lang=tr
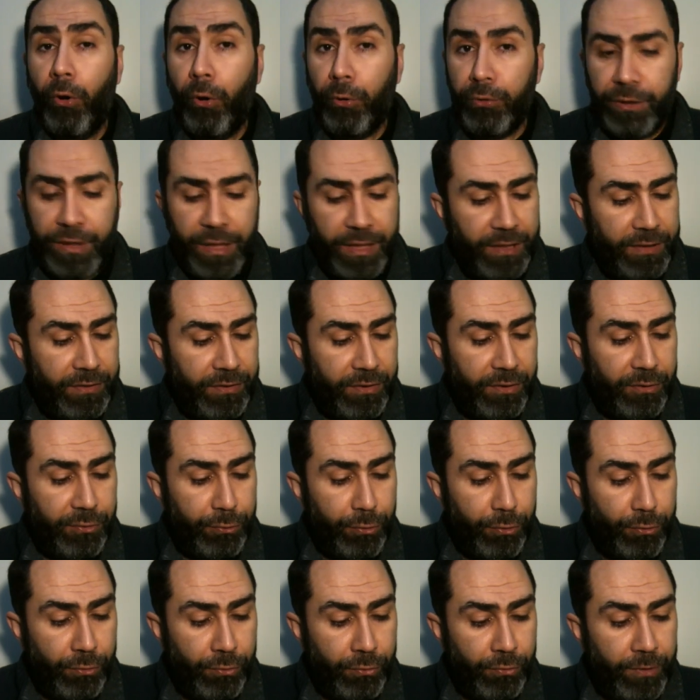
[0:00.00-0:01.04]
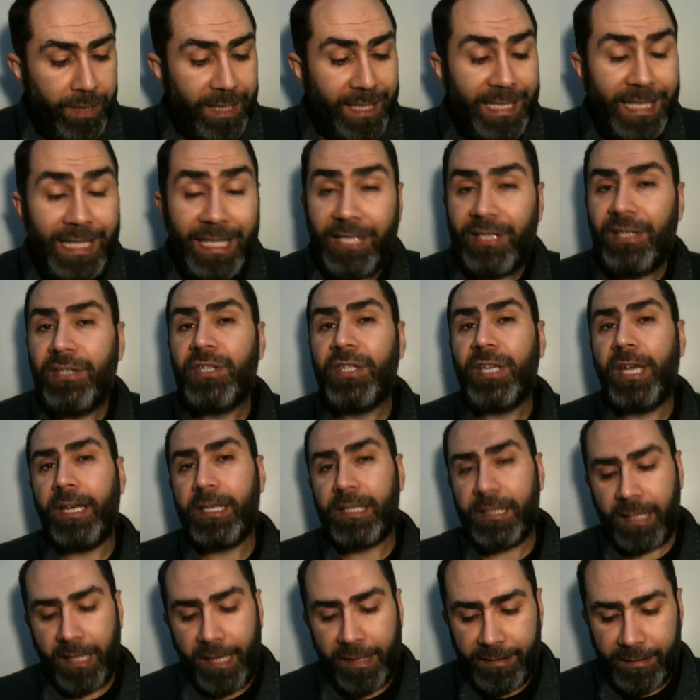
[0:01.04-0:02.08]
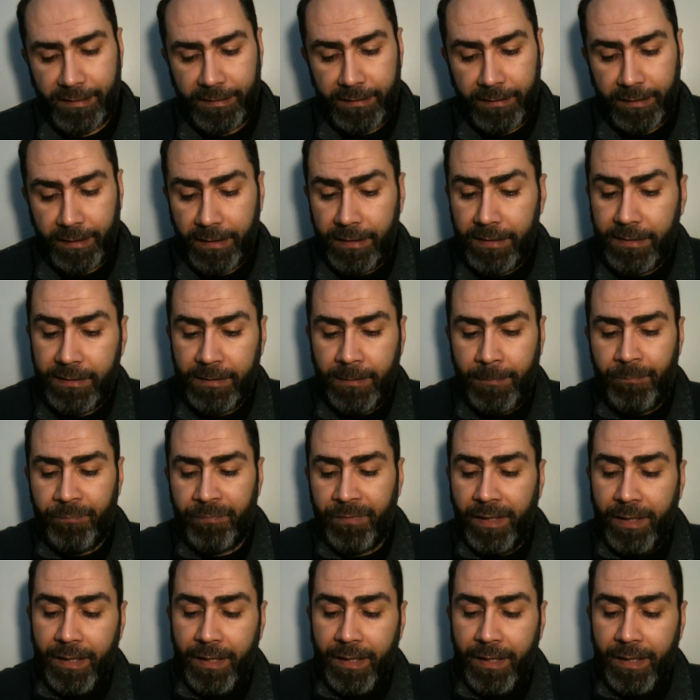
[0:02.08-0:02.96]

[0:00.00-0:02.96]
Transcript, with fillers: 12. sözünde ikinci esasındayız.